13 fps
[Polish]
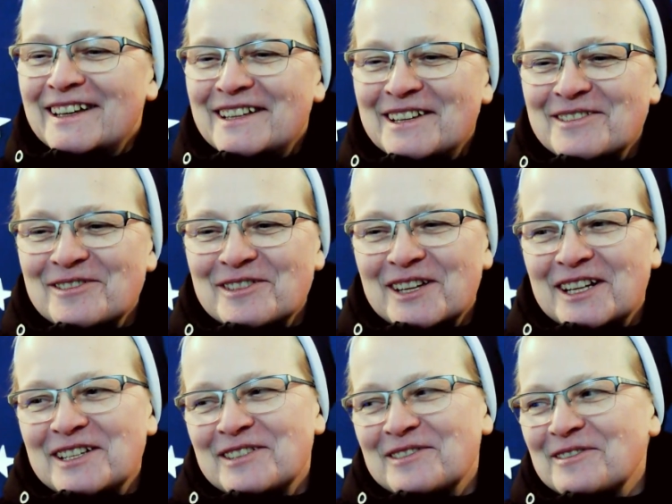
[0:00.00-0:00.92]
Jezus
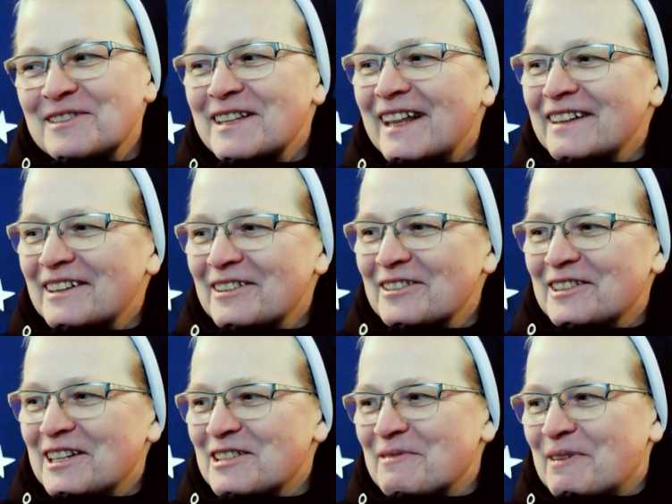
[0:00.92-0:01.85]
Chrystus, dlatego
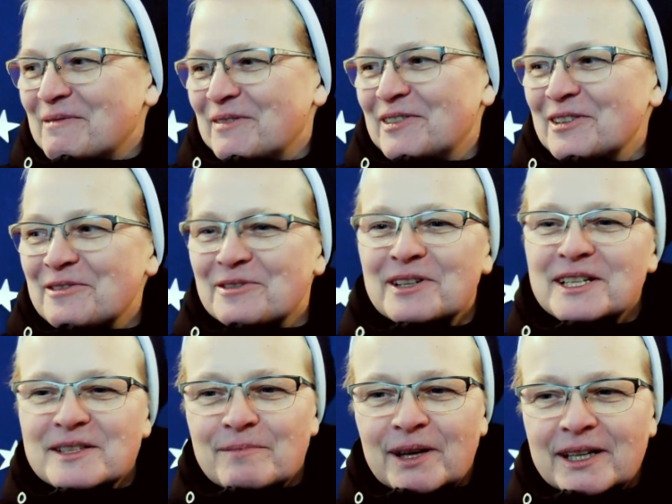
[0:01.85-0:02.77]
też mamy
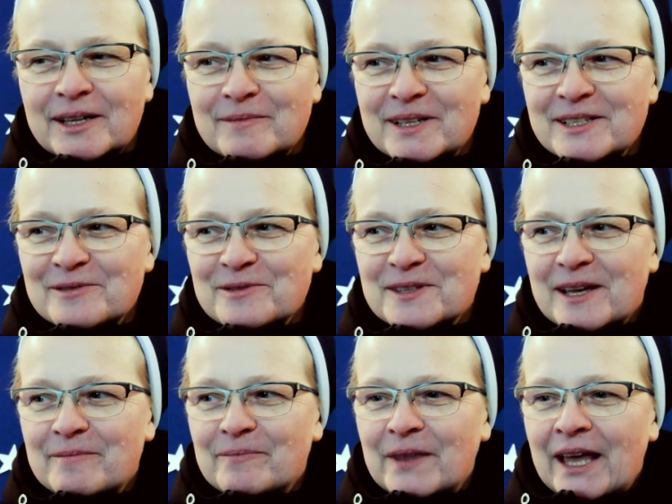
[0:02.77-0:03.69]
figurki z Panem
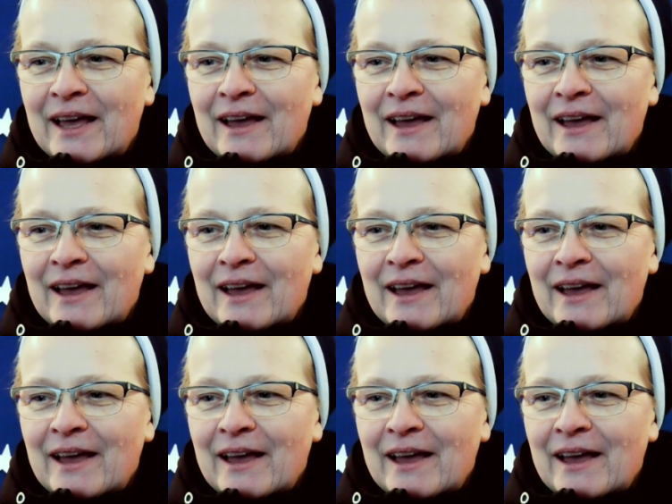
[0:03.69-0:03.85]
Jezusem,